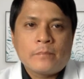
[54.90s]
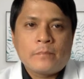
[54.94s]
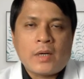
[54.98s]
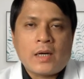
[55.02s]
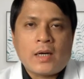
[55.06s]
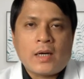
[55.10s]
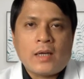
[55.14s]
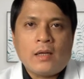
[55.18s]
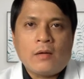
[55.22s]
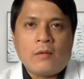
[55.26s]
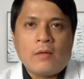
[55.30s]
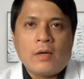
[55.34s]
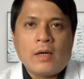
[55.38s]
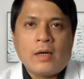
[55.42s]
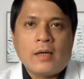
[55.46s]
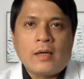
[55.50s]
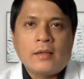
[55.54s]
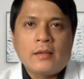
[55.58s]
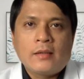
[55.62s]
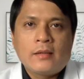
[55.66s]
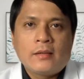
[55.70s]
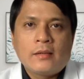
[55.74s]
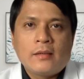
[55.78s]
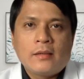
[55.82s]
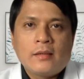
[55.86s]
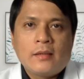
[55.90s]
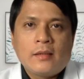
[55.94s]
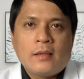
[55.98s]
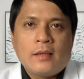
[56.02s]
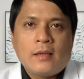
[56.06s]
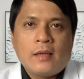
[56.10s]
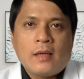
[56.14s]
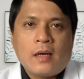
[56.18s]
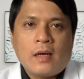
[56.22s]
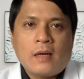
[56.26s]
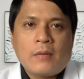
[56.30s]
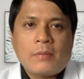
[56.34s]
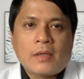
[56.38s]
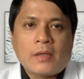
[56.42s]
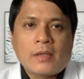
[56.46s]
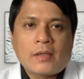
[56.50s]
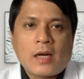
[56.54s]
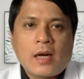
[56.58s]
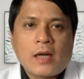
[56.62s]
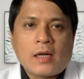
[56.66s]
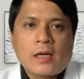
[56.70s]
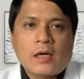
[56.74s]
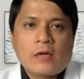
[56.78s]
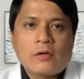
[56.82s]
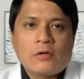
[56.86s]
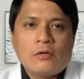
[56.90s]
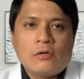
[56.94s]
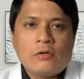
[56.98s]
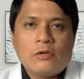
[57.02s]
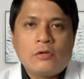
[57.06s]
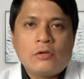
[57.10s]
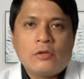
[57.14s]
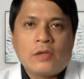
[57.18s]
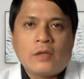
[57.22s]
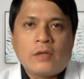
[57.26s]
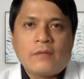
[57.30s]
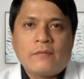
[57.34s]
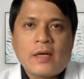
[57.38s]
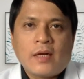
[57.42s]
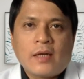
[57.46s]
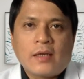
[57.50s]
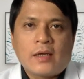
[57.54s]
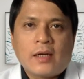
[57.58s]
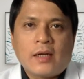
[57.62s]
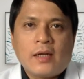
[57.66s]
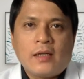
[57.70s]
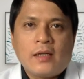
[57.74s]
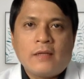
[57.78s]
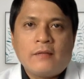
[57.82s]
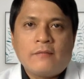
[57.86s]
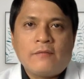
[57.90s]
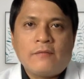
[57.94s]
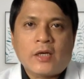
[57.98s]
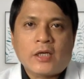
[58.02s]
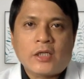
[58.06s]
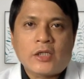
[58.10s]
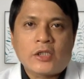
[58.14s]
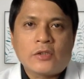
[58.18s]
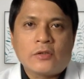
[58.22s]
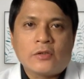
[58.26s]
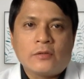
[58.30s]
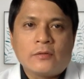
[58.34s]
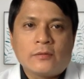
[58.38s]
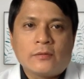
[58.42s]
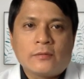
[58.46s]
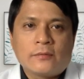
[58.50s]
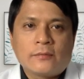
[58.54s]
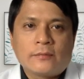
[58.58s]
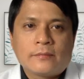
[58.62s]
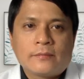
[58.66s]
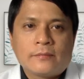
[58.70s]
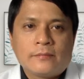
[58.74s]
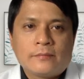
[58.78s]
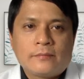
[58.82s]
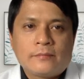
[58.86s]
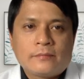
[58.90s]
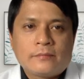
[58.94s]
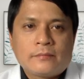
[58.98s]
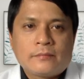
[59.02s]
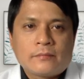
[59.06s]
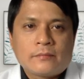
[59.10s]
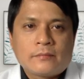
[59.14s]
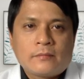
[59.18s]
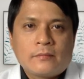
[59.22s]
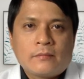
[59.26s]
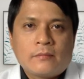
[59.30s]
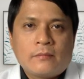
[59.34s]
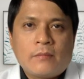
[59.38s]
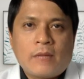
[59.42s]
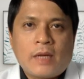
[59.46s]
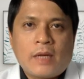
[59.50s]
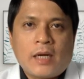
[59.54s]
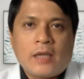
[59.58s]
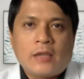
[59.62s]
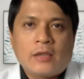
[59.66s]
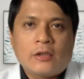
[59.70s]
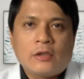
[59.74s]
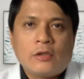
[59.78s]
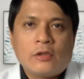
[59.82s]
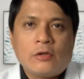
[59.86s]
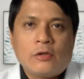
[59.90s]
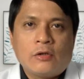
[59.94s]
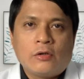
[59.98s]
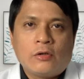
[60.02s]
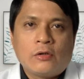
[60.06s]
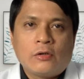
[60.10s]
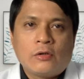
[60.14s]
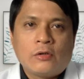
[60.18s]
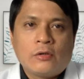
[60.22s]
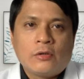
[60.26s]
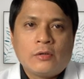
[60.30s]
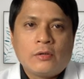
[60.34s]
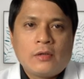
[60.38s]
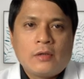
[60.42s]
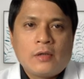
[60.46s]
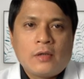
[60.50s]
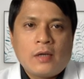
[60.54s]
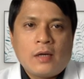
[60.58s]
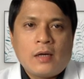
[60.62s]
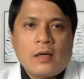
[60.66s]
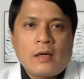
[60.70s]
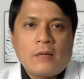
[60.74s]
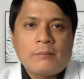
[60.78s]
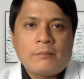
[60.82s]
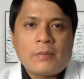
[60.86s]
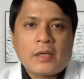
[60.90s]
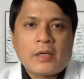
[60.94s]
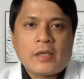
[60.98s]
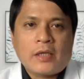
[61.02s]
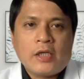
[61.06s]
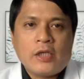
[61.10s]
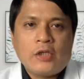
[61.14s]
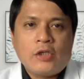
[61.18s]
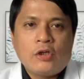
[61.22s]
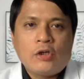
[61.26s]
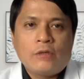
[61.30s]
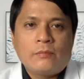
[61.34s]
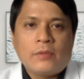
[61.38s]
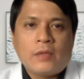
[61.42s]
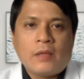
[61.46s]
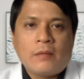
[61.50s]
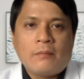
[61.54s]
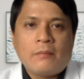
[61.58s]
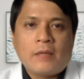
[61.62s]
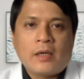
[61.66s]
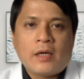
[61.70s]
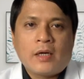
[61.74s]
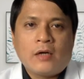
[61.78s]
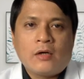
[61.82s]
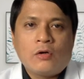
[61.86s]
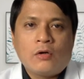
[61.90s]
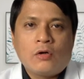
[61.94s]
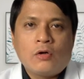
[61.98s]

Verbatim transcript: Pangalawa, ang pagkakaroon ng viral infection. Pangatlo, ang pag-inom ng mga